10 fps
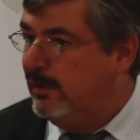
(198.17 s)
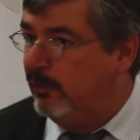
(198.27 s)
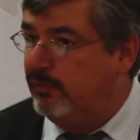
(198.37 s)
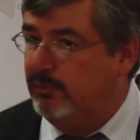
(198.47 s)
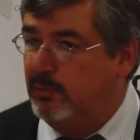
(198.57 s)

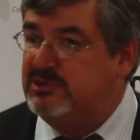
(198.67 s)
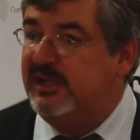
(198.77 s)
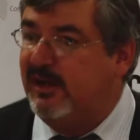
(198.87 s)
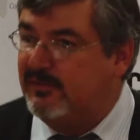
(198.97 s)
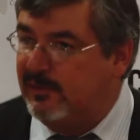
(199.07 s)
los
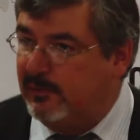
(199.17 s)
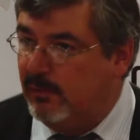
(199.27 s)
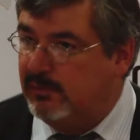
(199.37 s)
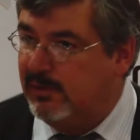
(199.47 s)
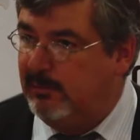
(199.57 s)
mochicas del
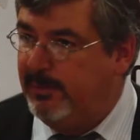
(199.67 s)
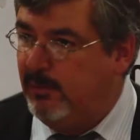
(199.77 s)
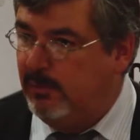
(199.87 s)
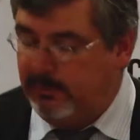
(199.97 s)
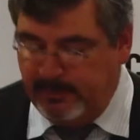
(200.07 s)
norte del
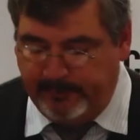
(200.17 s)
Perú,